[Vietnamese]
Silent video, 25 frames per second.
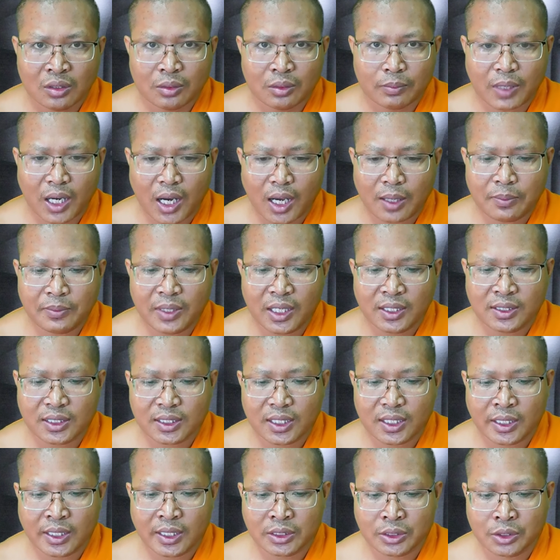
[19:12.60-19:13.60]
ban miền
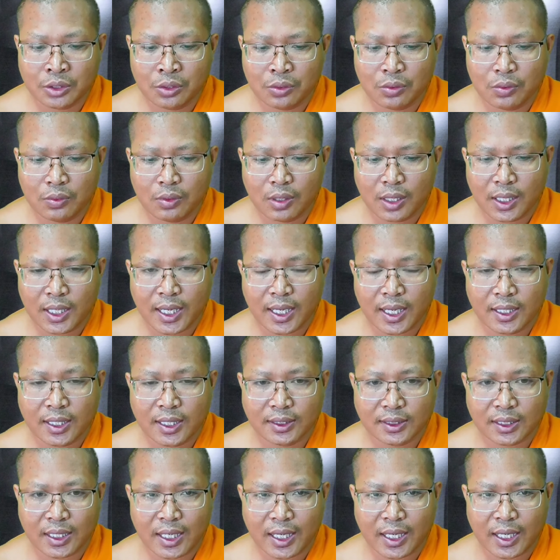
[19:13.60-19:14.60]
xưa đây xua
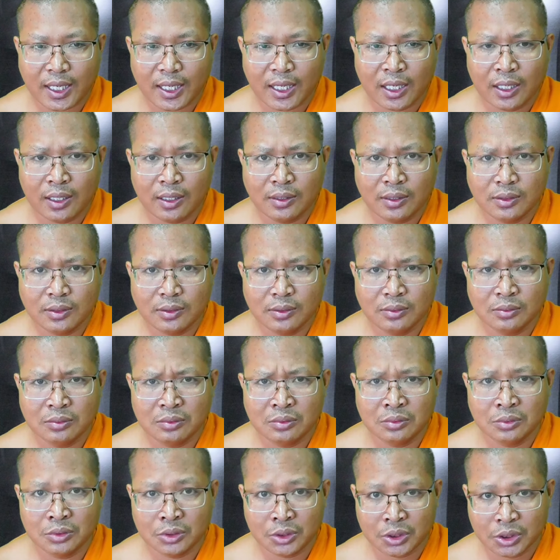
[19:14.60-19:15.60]
làng tha
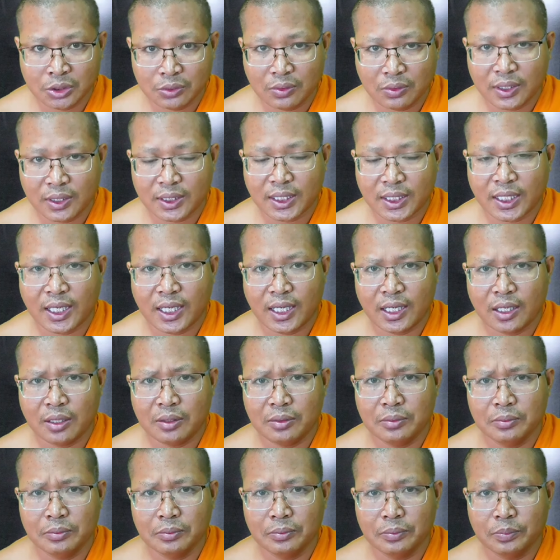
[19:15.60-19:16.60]
xua tha
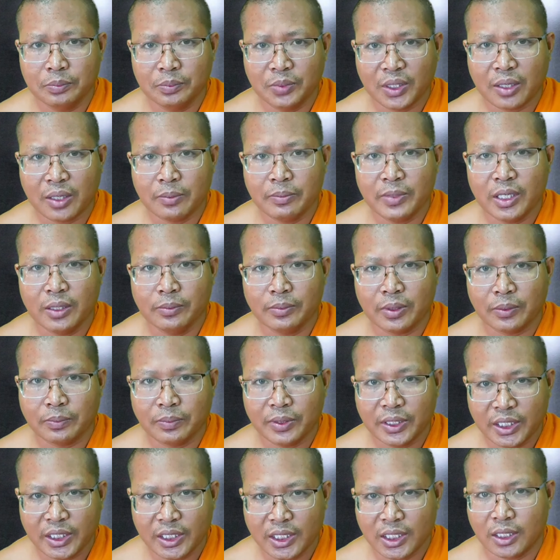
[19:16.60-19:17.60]
premium bập
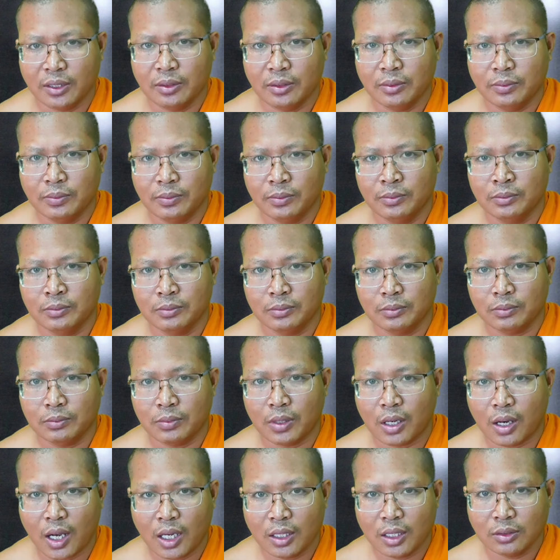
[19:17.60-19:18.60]
phi
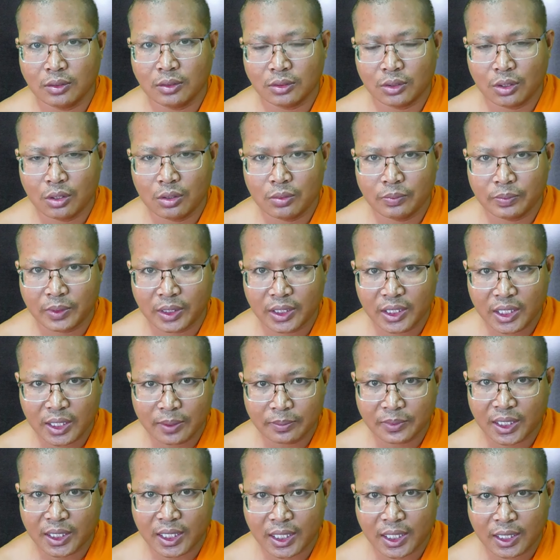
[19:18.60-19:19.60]
bỏ ong trong bẩn
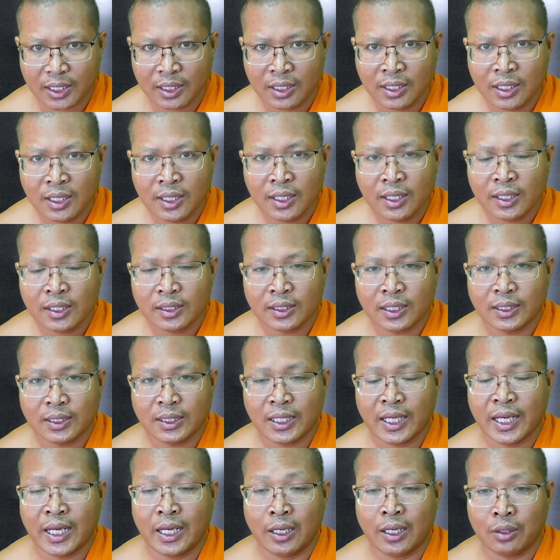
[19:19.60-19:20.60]
điềm tha ta
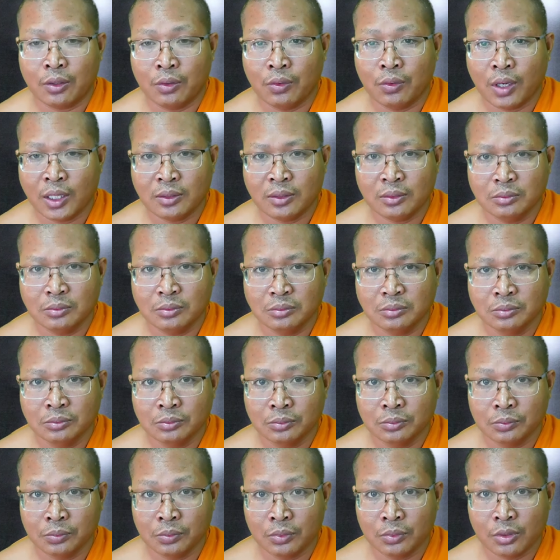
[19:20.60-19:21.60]
tha quất
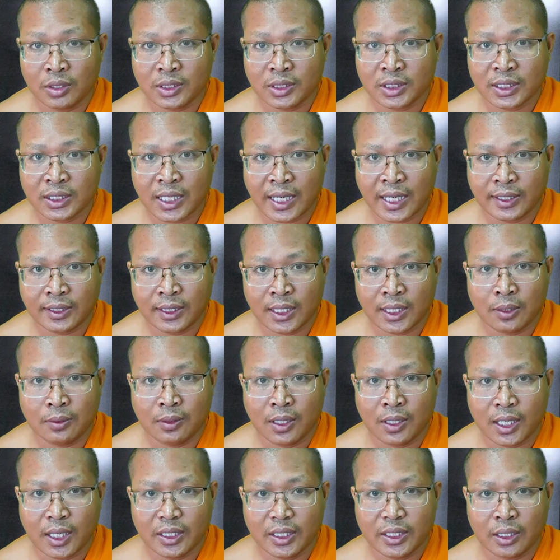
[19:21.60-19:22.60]
rồi đai tàu
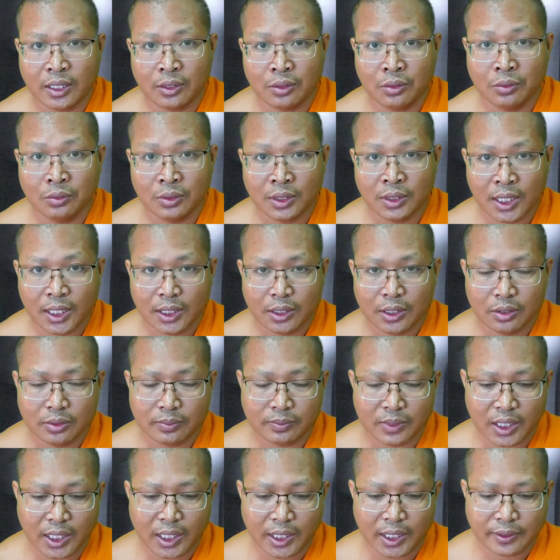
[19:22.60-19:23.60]
hơi dần nu tờ đôi
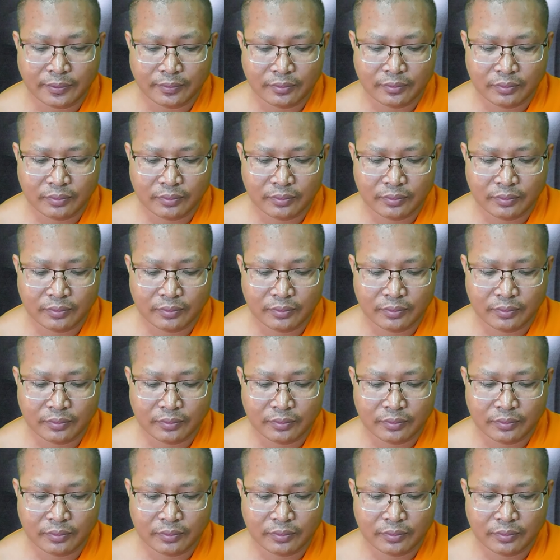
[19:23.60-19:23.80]
mà đạch